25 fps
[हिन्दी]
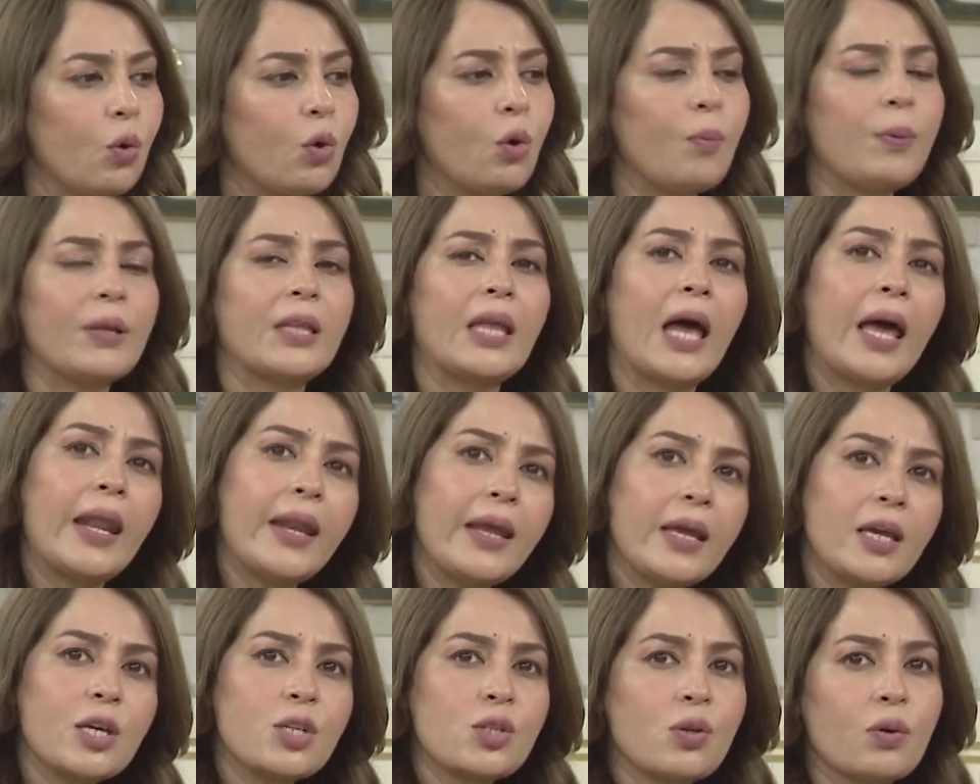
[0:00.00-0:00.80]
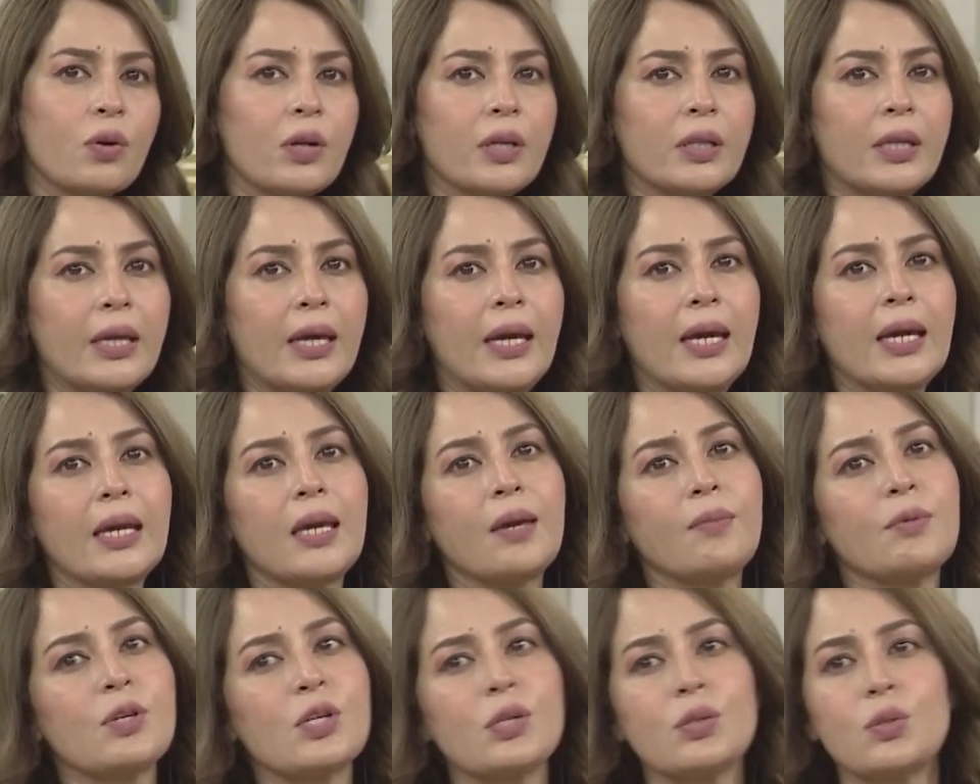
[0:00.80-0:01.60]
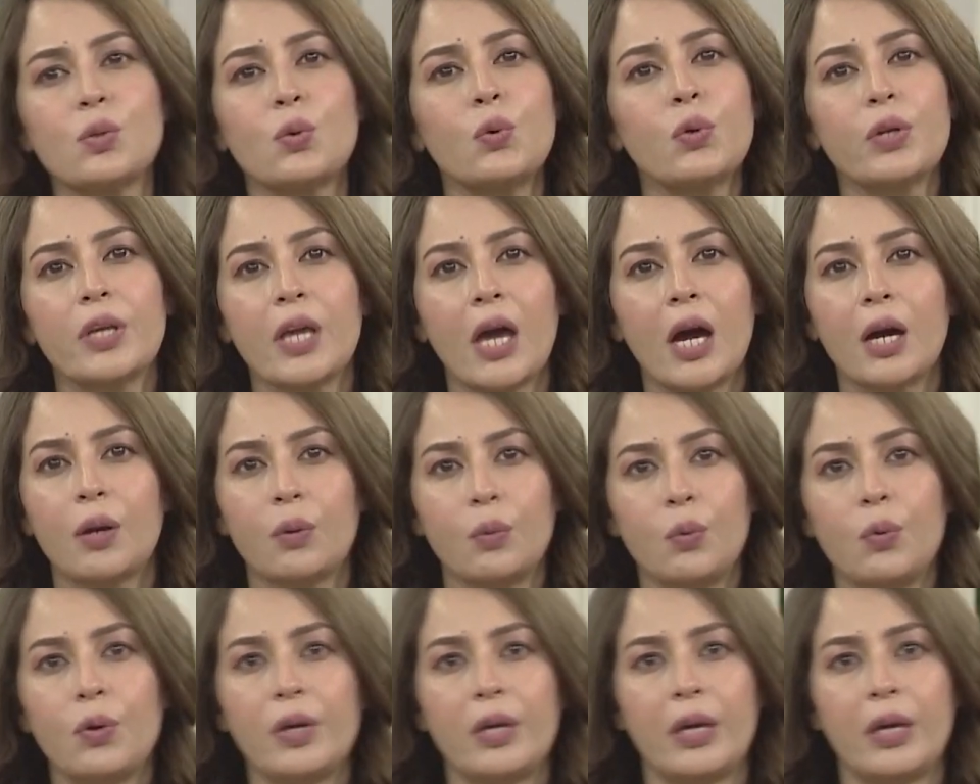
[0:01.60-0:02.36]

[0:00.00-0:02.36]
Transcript: को बताने की ज़रूरत है कि मजदूर के हकूक़